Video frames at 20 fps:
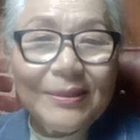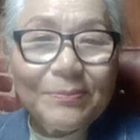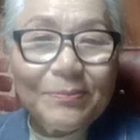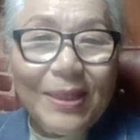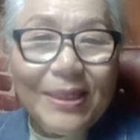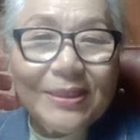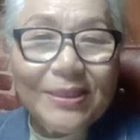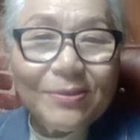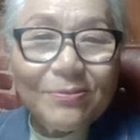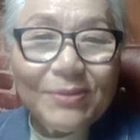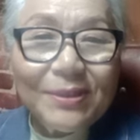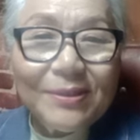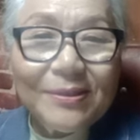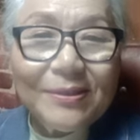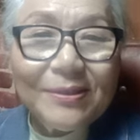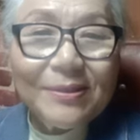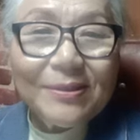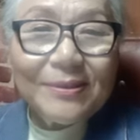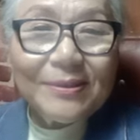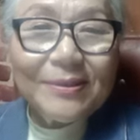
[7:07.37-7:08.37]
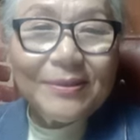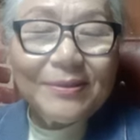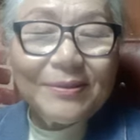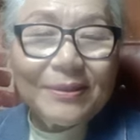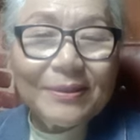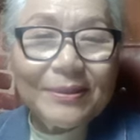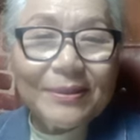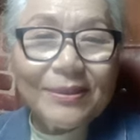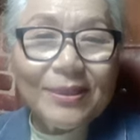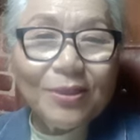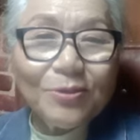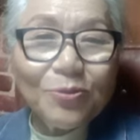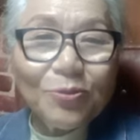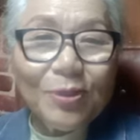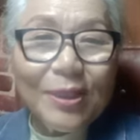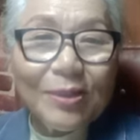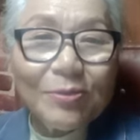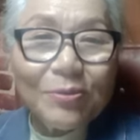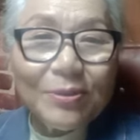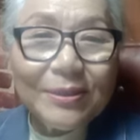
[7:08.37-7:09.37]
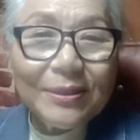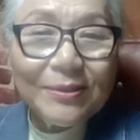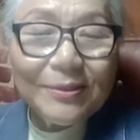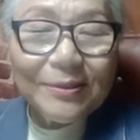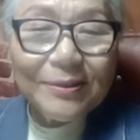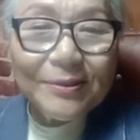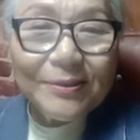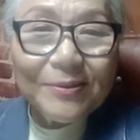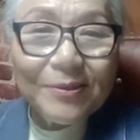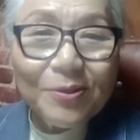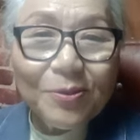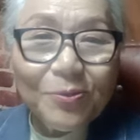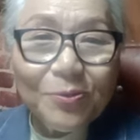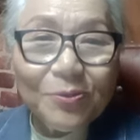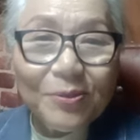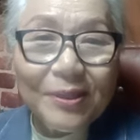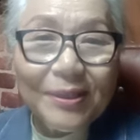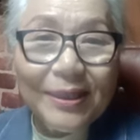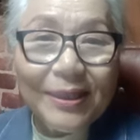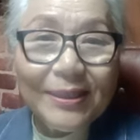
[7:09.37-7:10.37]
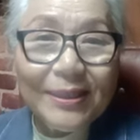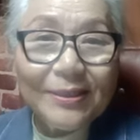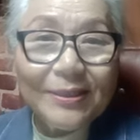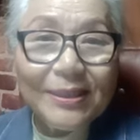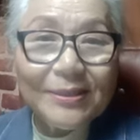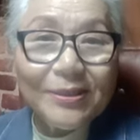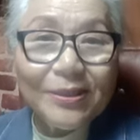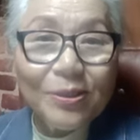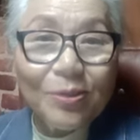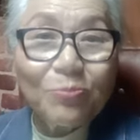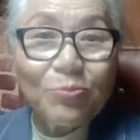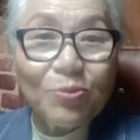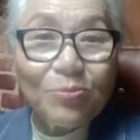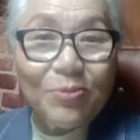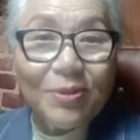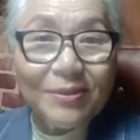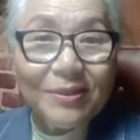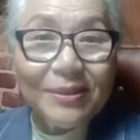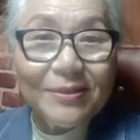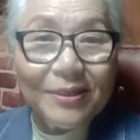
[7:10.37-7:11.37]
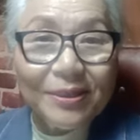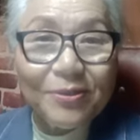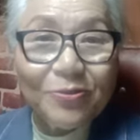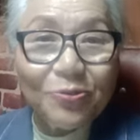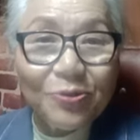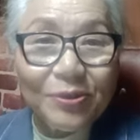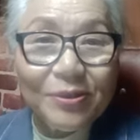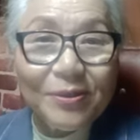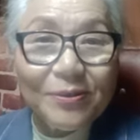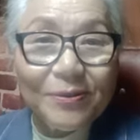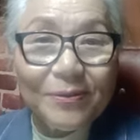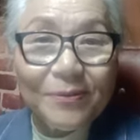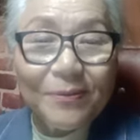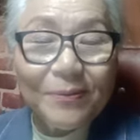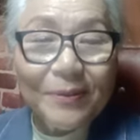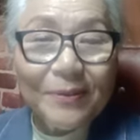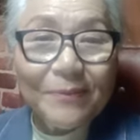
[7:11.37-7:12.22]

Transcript: 말씀을 어, 청종하고 그런 성도들에게 하나님께서 영분별 능력을 주셔요.